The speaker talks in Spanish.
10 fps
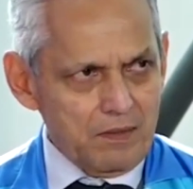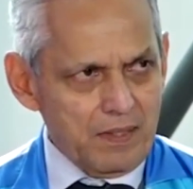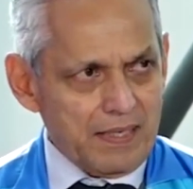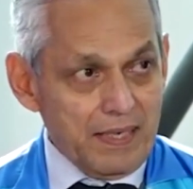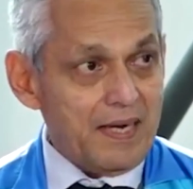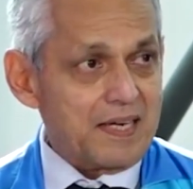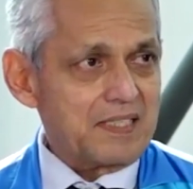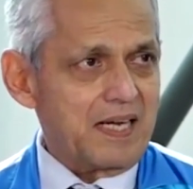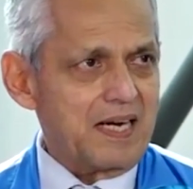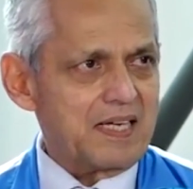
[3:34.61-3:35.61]
de querer
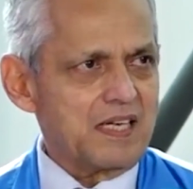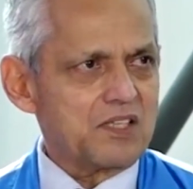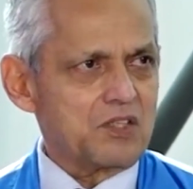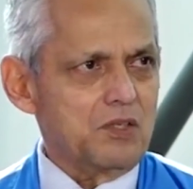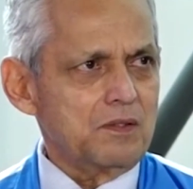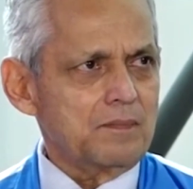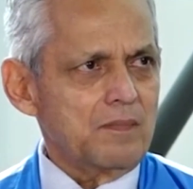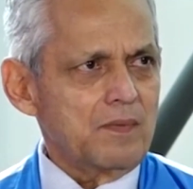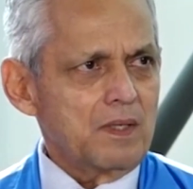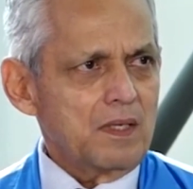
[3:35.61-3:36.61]
estar en la selección.
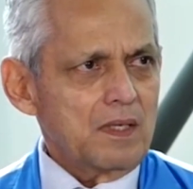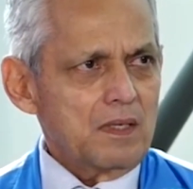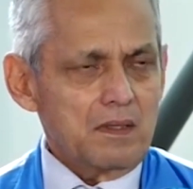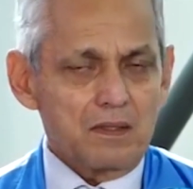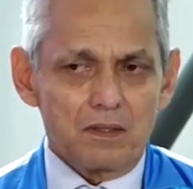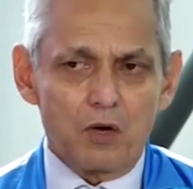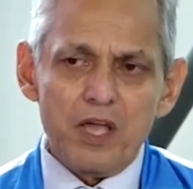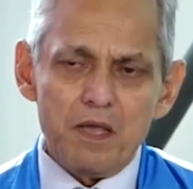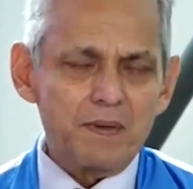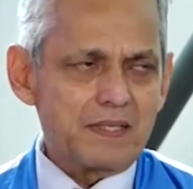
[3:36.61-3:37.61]

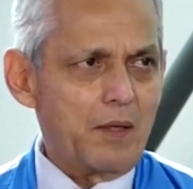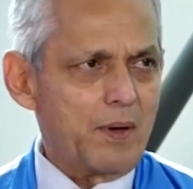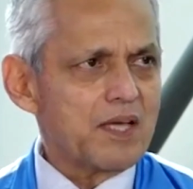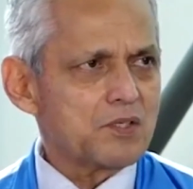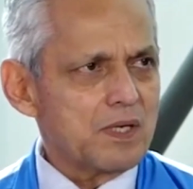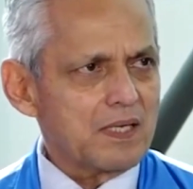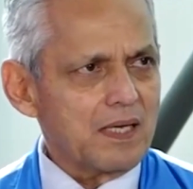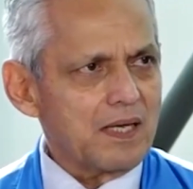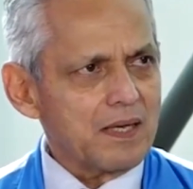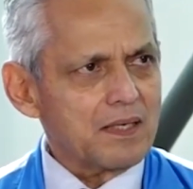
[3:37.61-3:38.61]
Los he invitado a eso, a que,